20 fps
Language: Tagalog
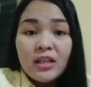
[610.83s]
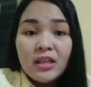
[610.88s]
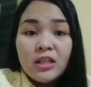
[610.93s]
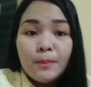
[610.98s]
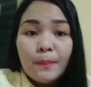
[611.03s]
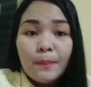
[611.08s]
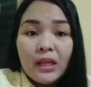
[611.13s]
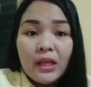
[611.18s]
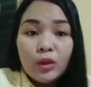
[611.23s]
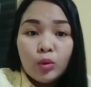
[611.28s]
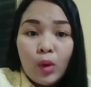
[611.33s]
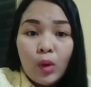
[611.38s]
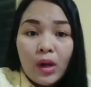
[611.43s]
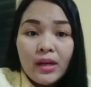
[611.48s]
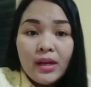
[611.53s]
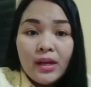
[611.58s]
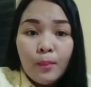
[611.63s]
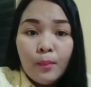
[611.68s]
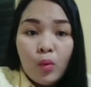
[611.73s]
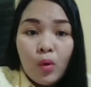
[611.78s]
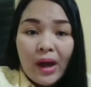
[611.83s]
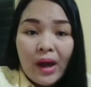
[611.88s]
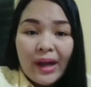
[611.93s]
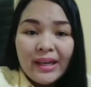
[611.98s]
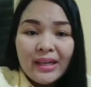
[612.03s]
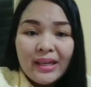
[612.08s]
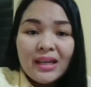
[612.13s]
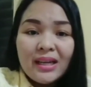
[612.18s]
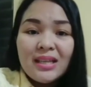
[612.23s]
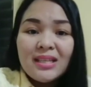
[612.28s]
ang espiritual na
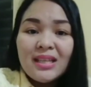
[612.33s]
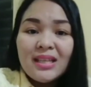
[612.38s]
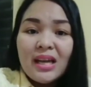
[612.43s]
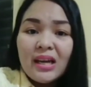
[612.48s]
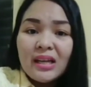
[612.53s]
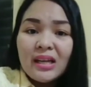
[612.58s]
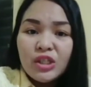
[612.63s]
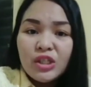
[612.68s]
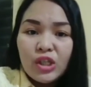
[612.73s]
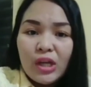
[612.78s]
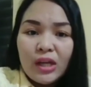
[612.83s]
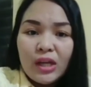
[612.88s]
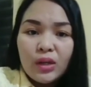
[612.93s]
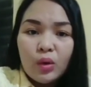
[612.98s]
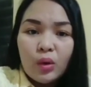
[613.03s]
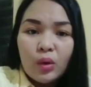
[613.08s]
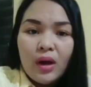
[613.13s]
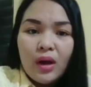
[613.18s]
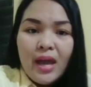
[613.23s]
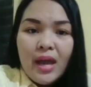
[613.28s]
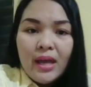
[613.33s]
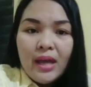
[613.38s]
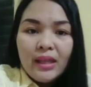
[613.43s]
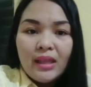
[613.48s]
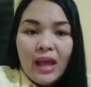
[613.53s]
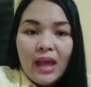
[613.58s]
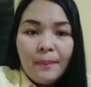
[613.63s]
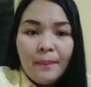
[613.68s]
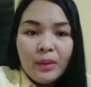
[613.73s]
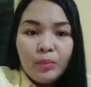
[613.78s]
buhay ng isang Krisyano.
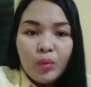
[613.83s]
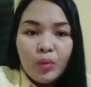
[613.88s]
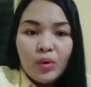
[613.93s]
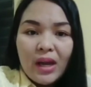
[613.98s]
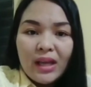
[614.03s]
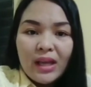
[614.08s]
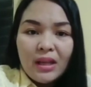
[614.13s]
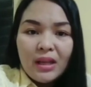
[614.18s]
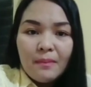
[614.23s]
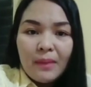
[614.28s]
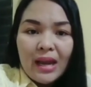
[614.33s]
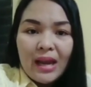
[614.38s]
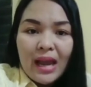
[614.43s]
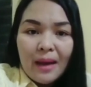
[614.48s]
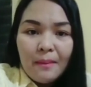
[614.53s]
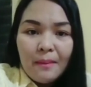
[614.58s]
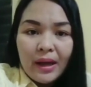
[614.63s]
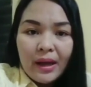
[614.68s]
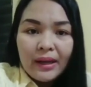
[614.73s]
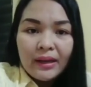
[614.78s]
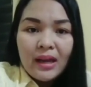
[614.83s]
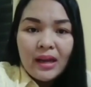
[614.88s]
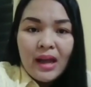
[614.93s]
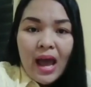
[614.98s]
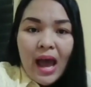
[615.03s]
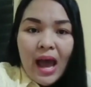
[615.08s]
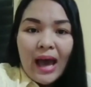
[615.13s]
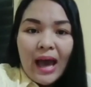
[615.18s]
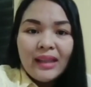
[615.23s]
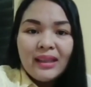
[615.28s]
Dapat po nating malaman
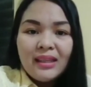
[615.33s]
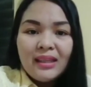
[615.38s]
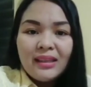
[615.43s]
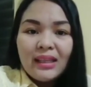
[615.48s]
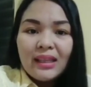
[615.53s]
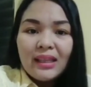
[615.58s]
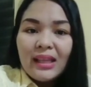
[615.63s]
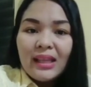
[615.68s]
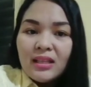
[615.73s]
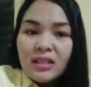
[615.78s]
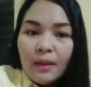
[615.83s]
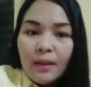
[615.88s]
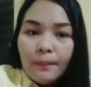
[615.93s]
at itatak